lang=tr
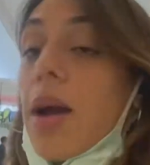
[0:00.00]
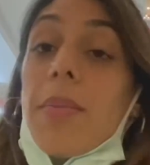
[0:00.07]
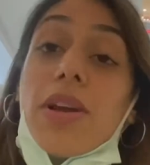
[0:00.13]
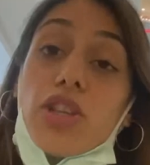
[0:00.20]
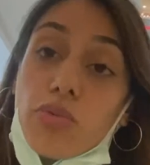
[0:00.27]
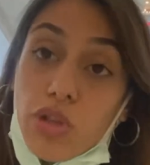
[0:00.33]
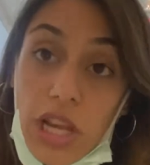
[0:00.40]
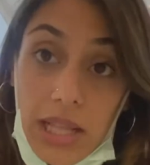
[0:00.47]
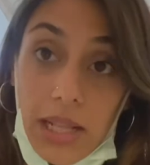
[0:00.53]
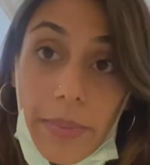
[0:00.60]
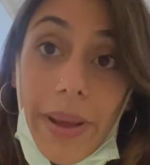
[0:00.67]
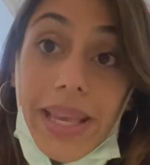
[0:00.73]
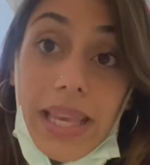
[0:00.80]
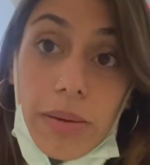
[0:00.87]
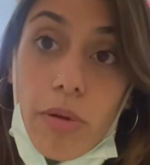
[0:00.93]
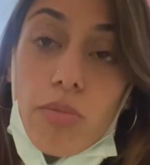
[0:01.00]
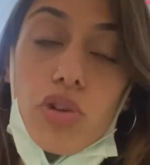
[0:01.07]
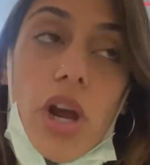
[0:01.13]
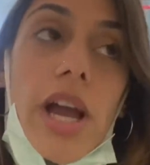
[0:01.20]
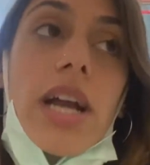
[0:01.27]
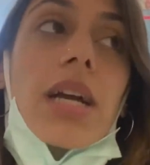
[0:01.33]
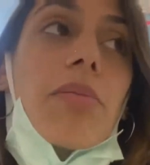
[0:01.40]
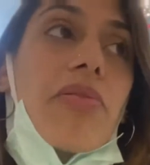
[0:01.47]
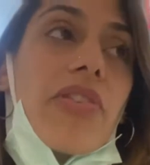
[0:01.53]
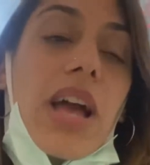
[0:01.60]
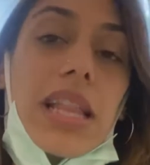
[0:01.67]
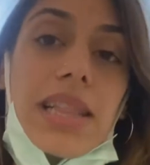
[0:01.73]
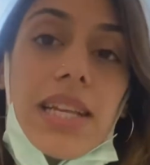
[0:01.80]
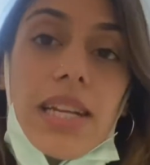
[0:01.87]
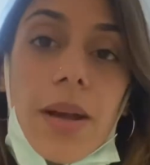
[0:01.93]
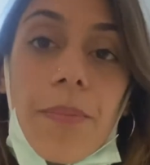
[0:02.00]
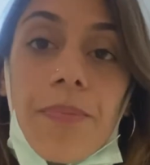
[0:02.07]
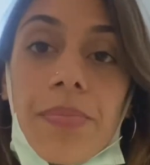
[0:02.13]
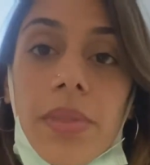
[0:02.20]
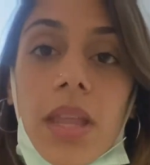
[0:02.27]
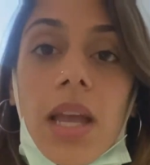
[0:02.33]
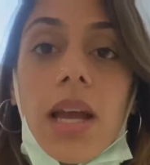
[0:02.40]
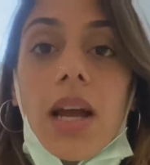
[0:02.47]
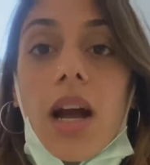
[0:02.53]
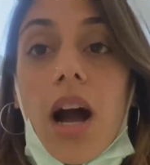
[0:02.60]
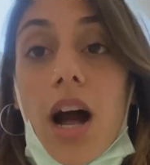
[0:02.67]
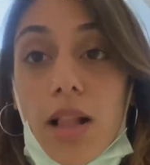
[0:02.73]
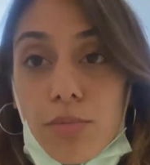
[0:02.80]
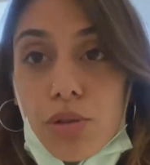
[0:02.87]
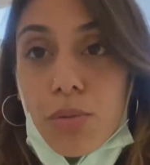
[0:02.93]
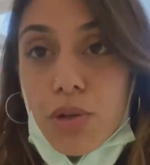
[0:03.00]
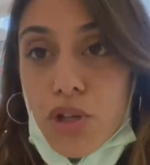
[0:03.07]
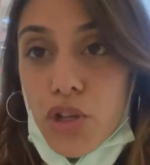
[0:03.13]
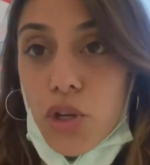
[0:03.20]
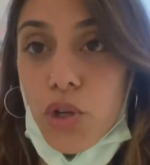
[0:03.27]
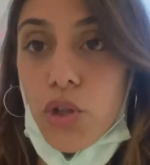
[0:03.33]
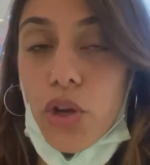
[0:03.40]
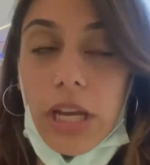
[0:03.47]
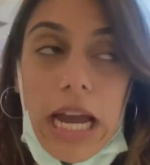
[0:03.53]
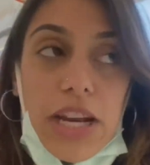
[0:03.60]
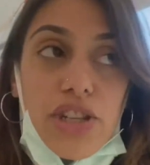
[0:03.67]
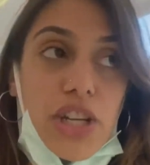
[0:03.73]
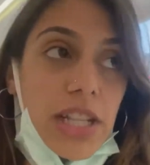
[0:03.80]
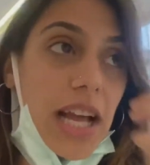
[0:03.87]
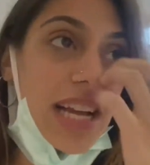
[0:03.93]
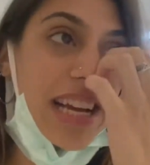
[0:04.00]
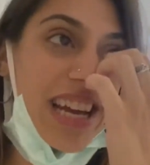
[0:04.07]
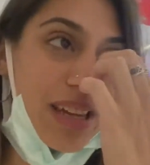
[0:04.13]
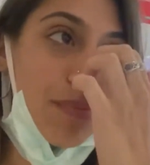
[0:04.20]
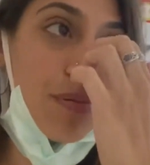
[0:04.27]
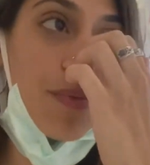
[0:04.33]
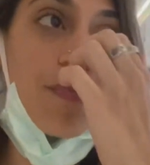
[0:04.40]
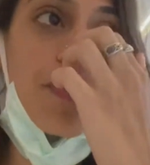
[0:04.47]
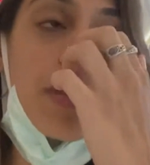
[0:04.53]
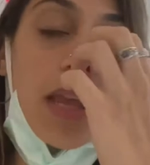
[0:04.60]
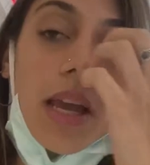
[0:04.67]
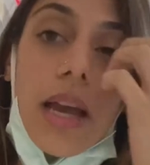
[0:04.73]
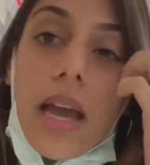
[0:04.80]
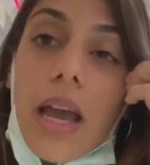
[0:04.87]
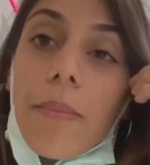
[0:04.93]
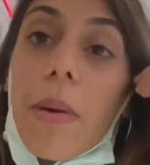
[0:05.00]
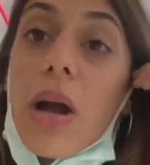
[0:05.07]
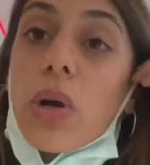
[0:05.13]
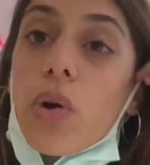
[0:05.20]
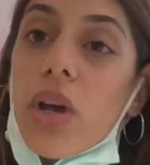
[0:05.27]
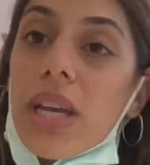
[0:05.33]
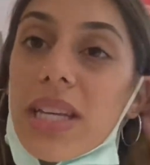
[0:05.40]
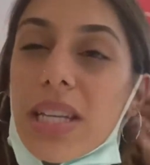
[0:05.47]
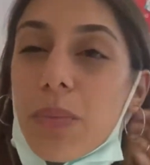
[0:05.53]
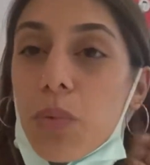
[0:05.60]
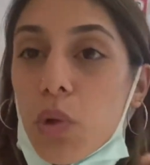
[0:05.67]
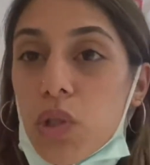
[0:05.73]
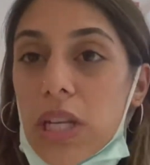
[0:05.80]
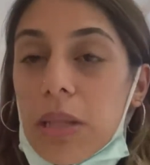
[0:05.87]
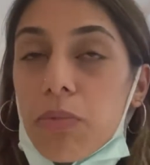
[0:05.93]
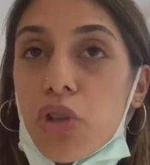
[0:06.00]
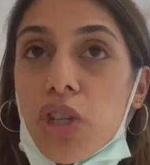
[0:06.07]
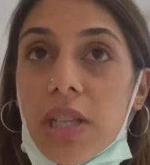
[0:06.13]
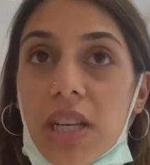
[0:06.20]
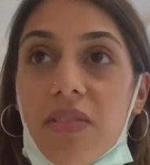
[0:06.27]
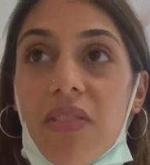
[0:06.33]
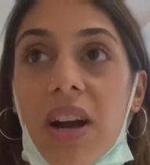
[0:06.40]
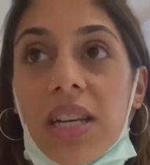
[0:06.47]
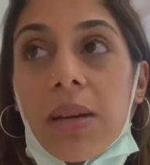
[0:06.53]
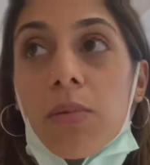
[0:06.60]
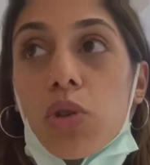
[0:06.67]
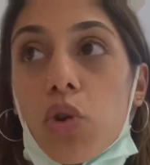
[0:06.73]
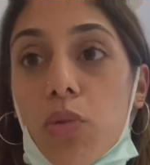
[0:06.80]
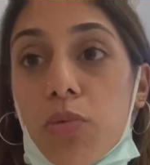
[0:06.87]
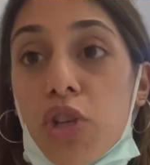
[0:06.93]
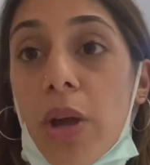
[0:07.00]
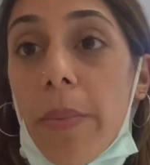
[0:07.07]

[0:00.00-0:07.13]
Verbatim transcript: ama hiçbir şey indirime girmemiş. Ayakkabı fiyatları almış başını gidiyor. Gerçekten garip. E, Mango'ya gidip 170 indirim vardı ama çok bir şey